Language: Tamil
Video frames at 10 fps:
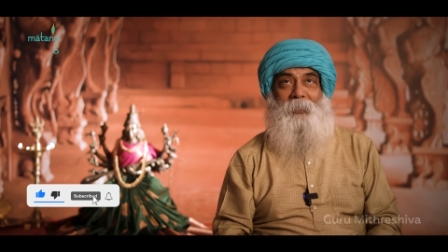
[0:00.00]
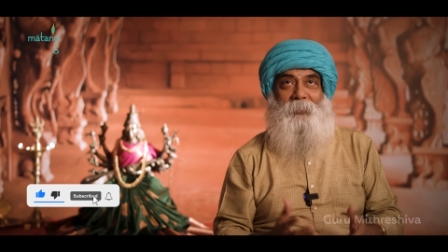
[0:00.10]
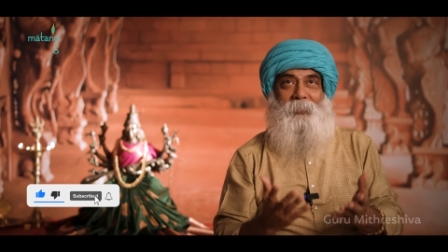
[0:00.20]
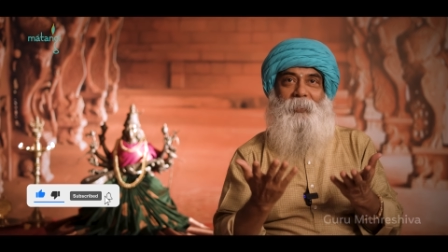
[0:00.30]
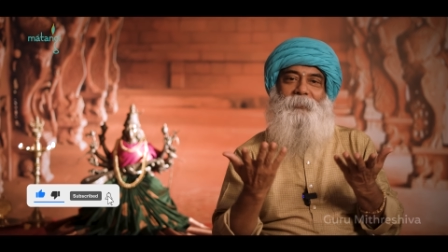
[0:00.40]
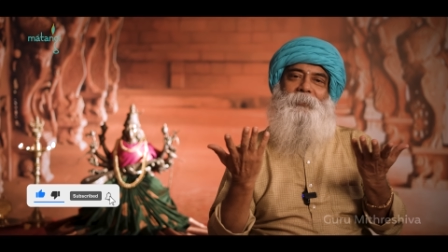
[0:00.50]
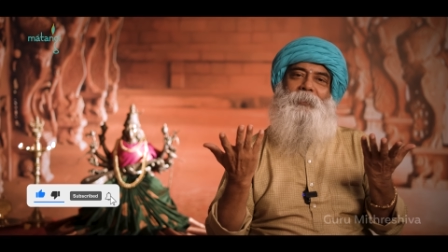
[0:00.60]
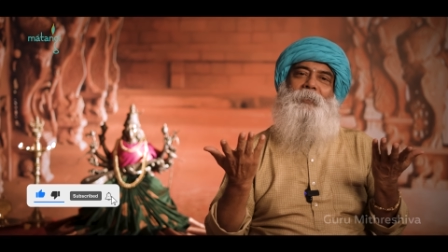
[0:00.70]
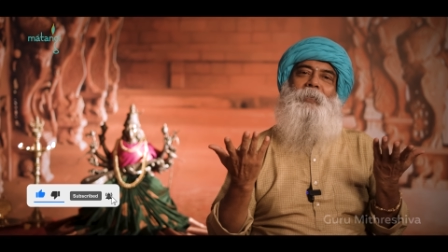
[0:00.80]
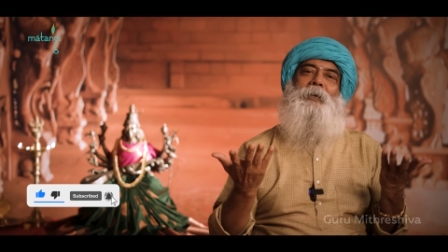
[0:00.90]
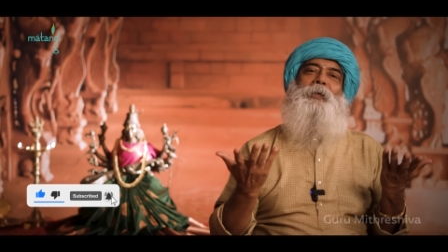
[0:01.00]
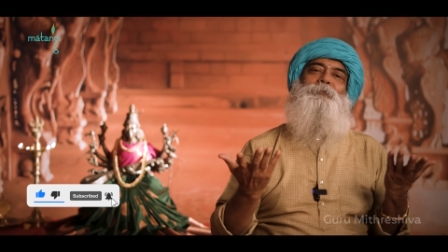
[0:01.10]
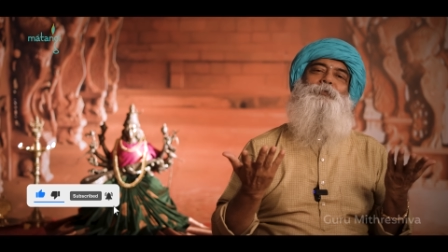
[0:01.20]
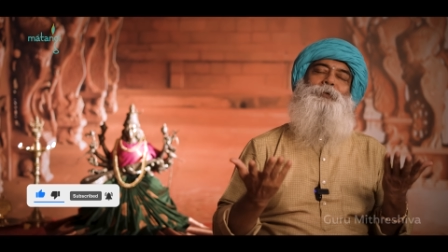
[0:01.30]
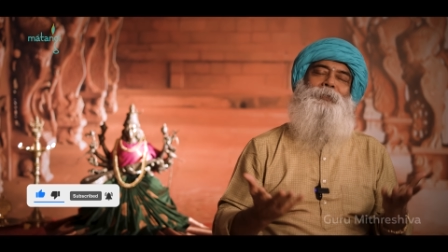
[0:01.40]
அங்கே தான் அத்தனை
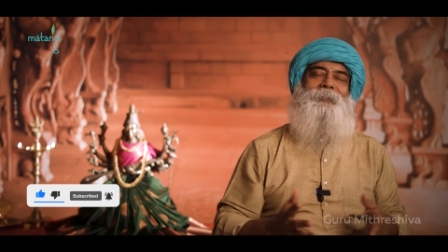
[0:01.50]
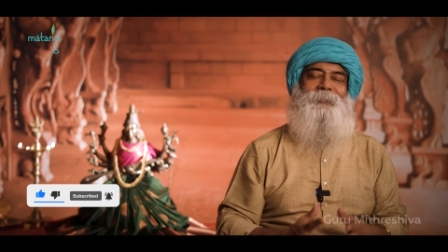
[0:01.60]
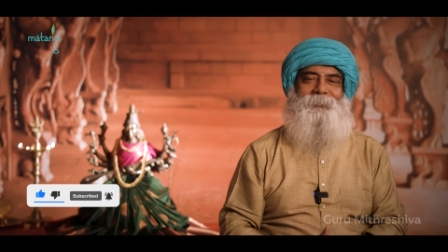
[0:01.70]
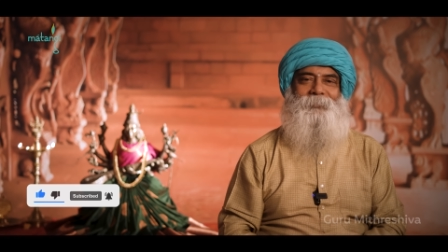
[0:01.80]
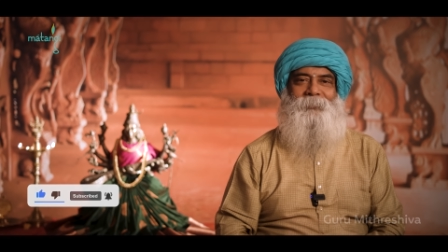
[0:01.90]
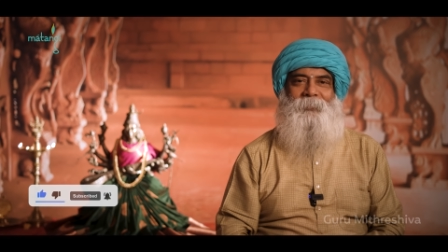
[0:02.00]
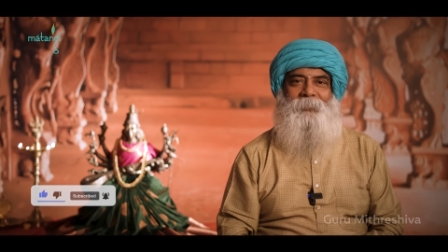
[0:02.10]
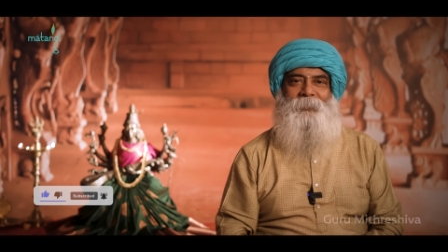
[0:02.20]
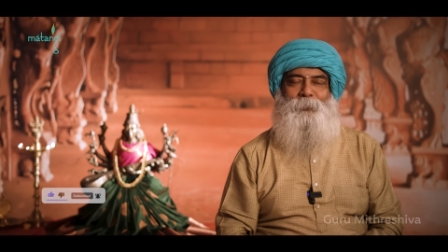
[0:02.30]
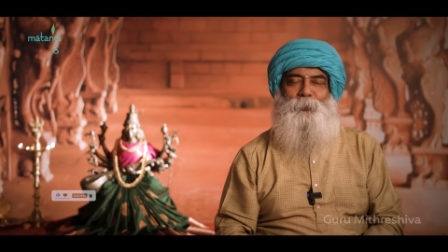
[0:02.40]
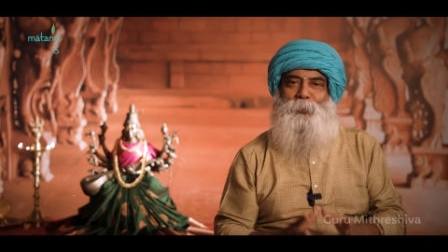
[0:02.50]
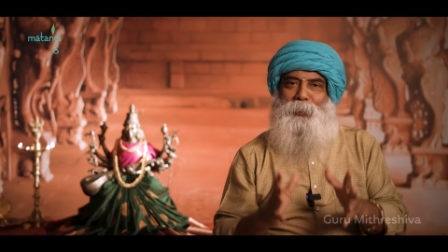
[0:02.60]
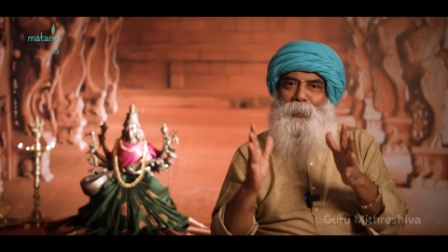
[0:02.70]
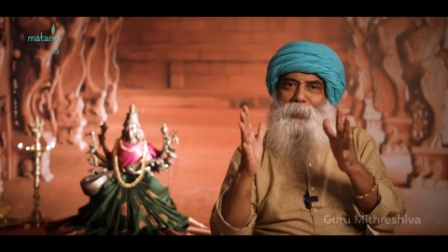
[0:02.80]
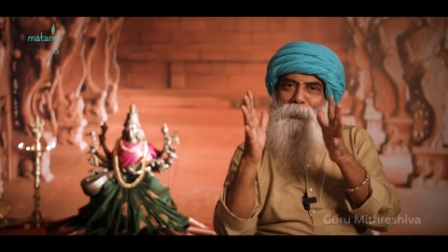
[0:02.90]
ஞானமும் இருக்கிறது ஸோ
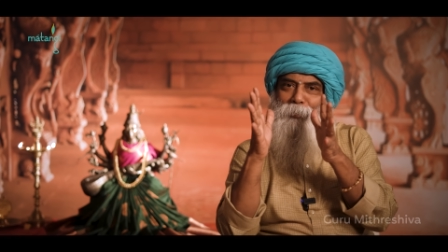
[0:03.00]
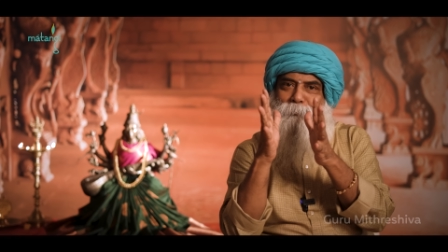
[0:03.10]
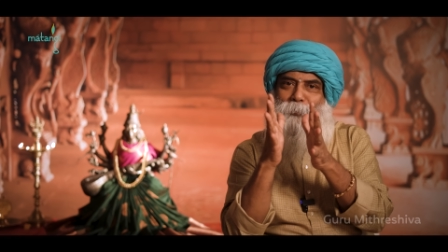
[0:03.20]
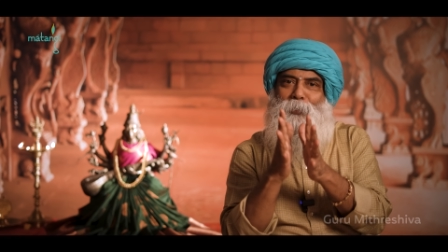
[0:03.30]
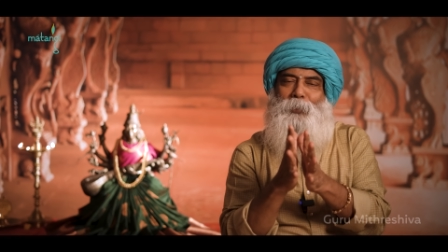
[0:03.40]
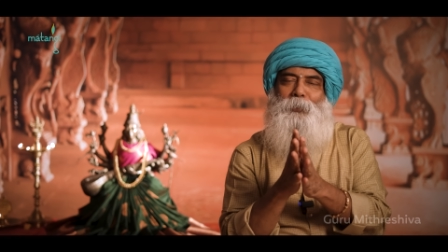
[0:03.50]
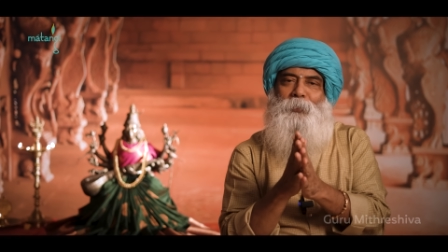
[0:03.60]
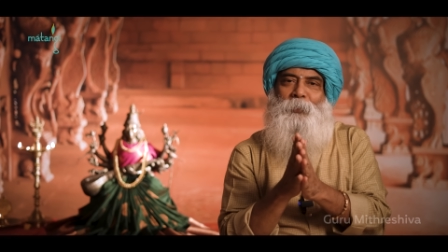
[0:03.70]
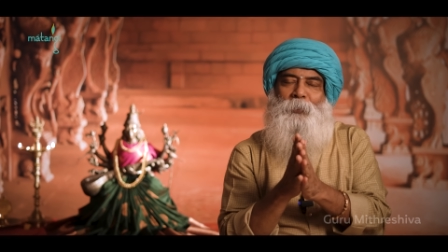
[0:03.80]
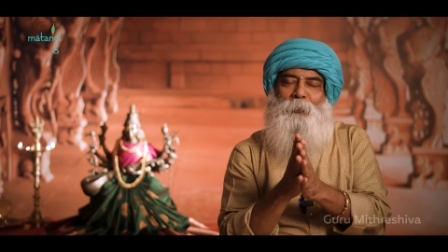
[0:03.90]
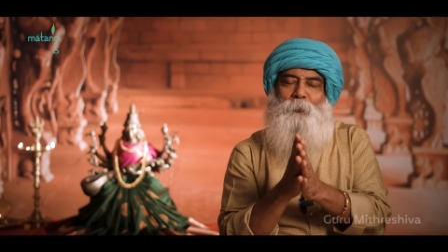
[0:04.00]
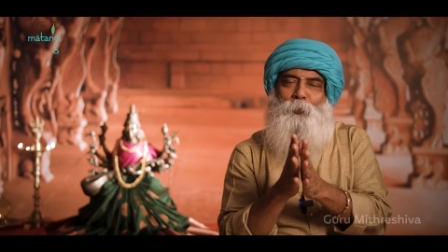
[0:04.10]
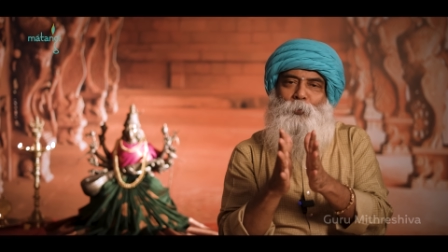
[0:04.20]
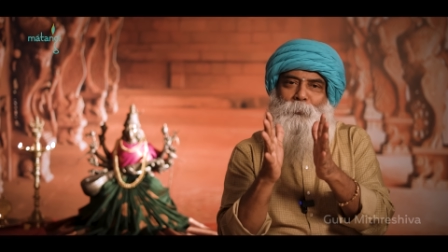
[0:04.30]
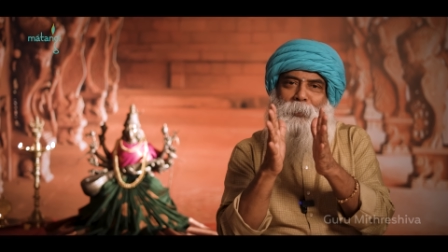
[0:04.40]
ஞானம்தான்
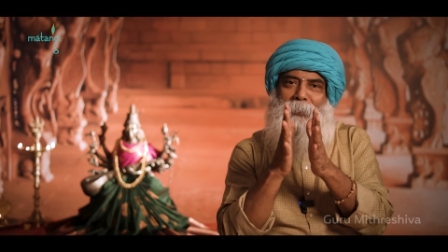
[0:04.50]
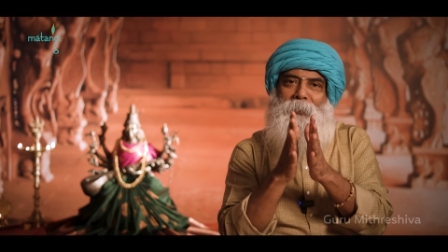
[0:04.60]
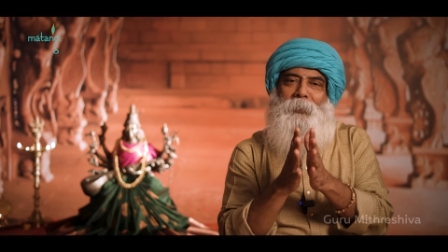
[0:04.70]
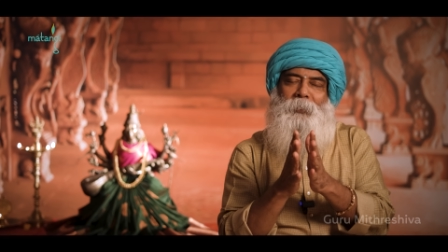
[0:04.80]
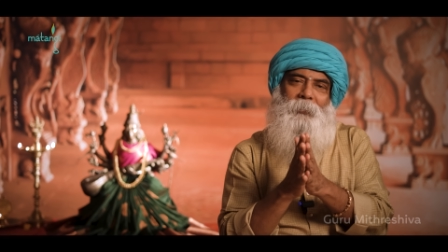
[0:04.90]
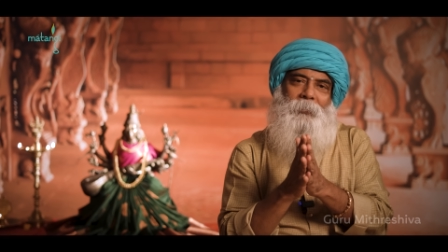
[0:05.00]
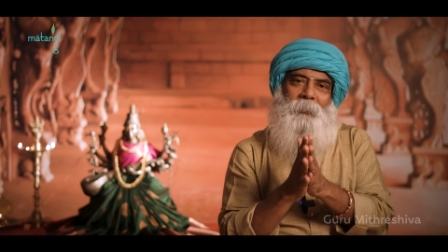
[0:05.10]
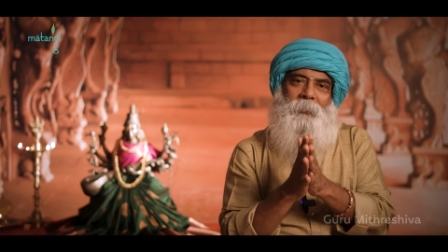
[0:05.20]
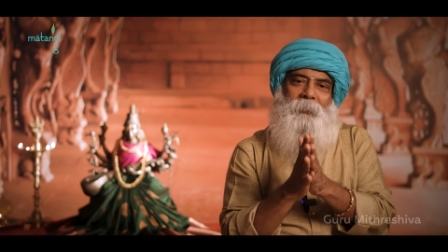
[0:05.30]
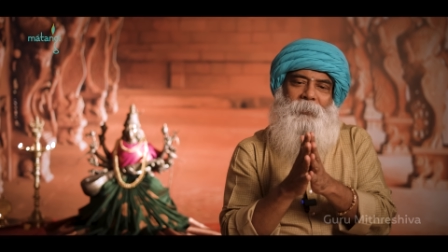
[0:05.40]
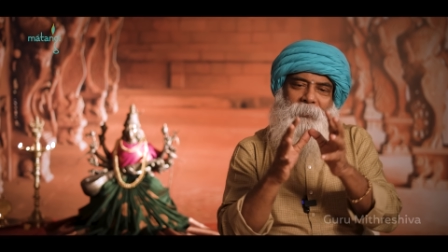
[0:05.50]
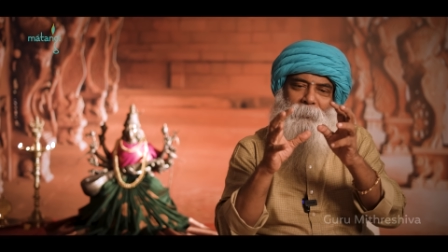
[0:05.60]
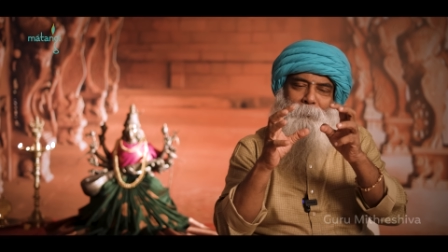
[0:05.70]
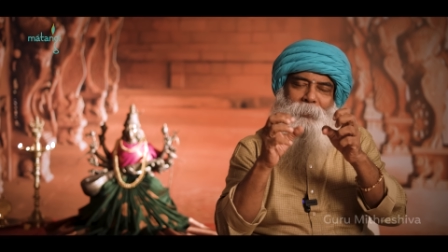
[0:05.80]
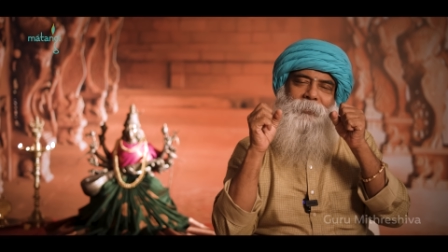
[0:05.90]
ஒரு மனிதனை
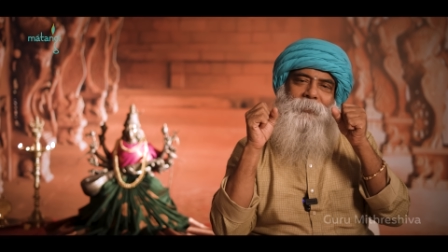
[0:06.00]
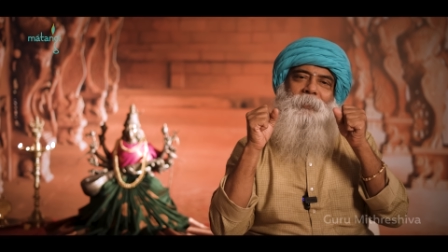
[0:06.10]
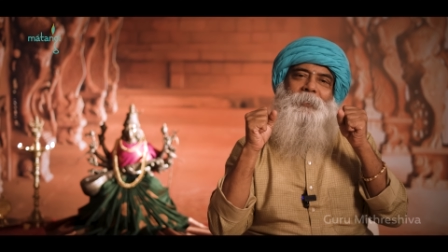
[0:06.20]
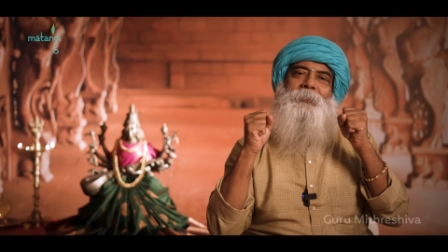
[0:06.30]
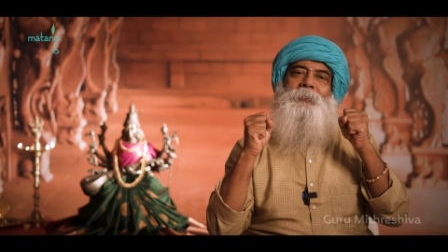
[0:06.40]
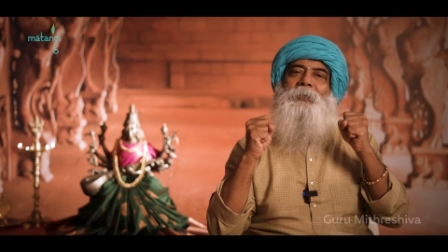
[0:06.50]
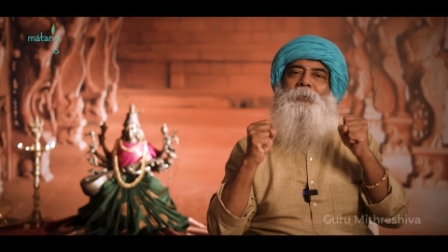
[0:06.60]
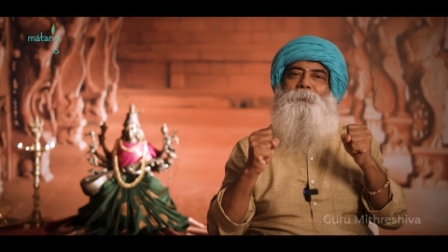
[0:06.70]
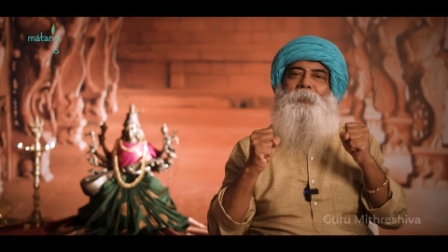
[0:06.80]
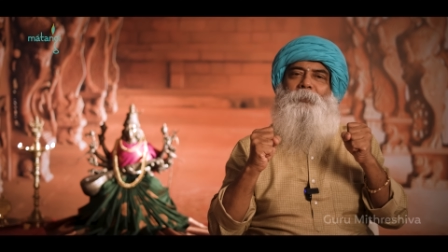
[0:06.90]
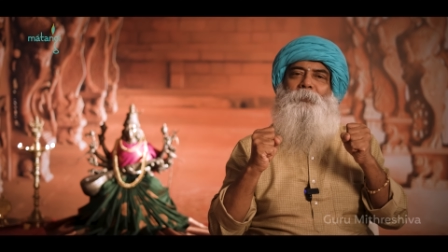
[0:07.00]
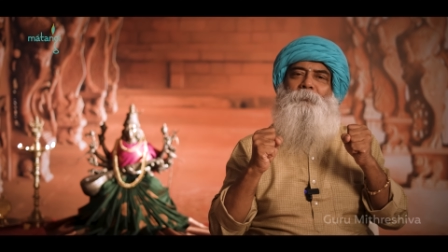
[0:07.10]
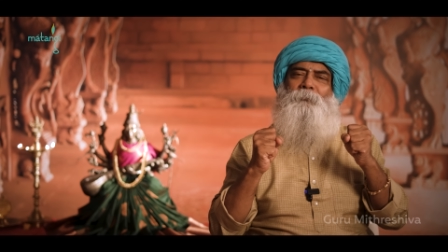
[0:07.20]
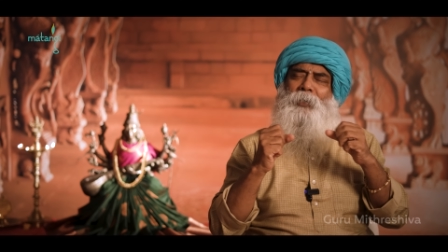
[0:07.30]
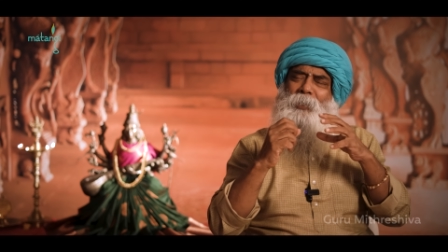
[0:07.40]
இந்த பற்றிலிருந்து
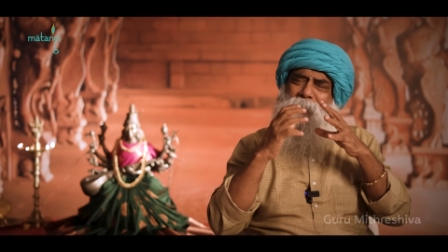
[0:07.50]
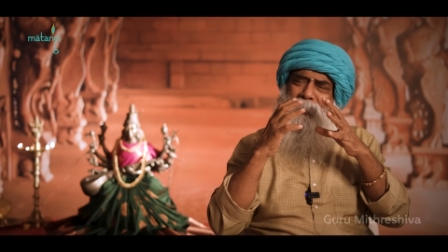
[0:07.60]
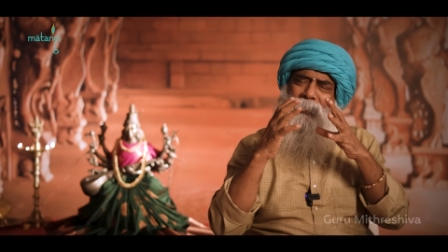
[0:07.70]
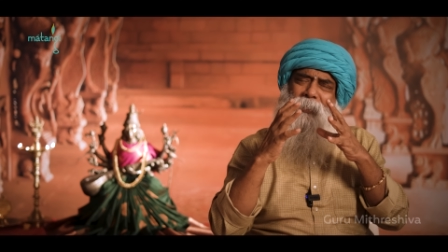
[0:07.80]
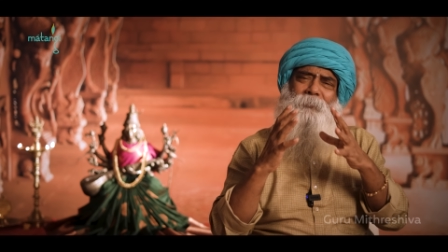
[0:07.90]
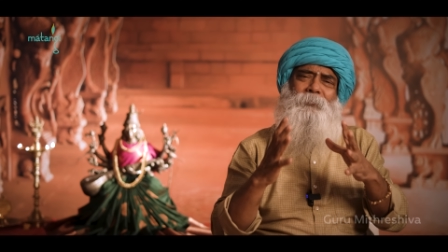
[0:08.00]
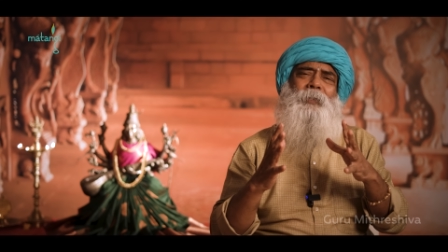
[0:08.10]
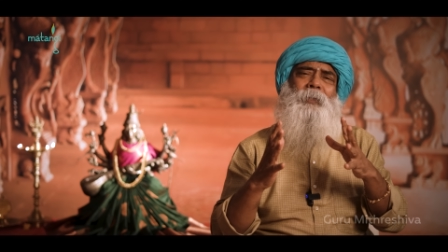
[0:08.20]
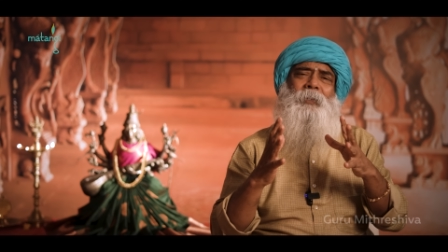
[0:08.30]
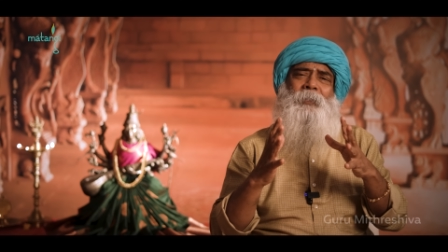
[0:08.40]
காப்பாற்றும் வாழ்க்கையவே